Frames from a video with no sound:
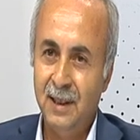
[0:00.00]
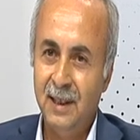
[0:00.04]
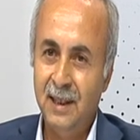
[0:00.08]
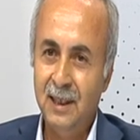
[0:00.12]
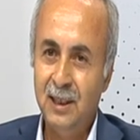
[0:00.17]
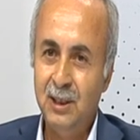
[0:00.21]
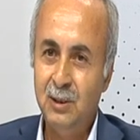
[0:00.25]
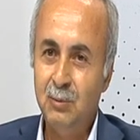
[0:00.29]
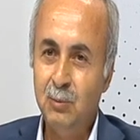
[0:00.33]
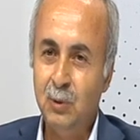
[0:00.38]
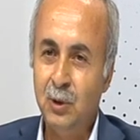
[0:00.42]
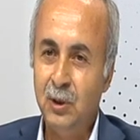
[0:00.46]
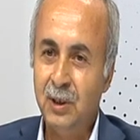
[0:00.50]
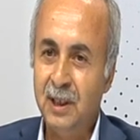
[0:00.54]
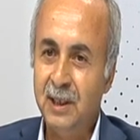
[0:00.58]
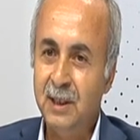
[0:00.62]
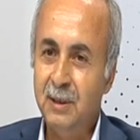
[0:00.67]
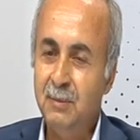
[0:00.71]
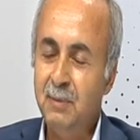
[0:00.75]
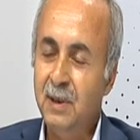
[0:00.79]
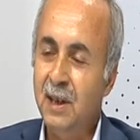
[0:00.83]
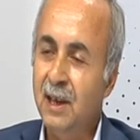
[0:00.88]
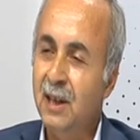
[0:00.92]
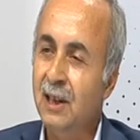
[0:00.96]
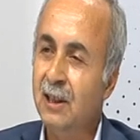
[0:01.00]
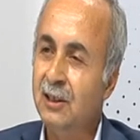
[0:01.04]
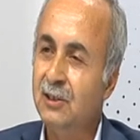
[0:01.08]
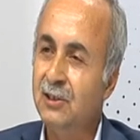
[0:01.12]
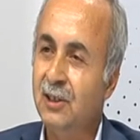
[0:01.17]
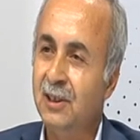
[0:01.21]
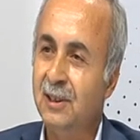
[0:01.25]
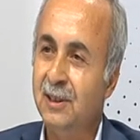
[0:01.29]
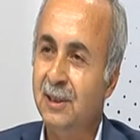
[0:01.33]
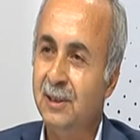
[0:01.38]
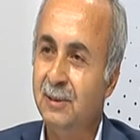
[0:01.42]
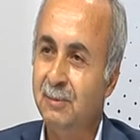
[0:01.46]
eğitim öğretim
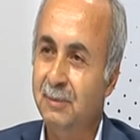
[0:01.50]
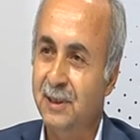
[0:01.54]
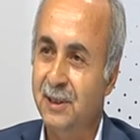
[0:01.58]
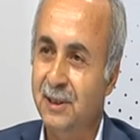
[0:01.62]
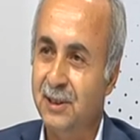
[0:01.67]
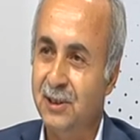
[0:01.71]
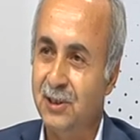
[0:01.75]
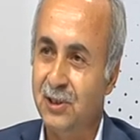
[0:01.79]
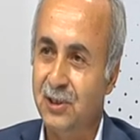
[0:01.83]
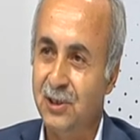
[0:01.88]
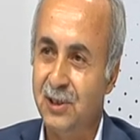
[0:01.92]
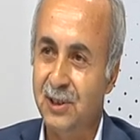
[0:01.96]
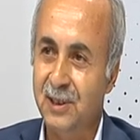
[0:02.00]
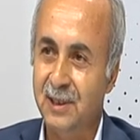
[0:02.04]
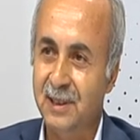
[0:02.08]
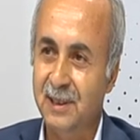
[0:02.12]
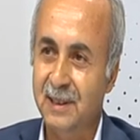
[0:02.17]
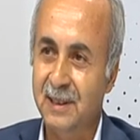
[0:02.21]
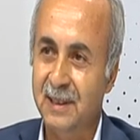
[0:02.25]
heyecanlı bir iş.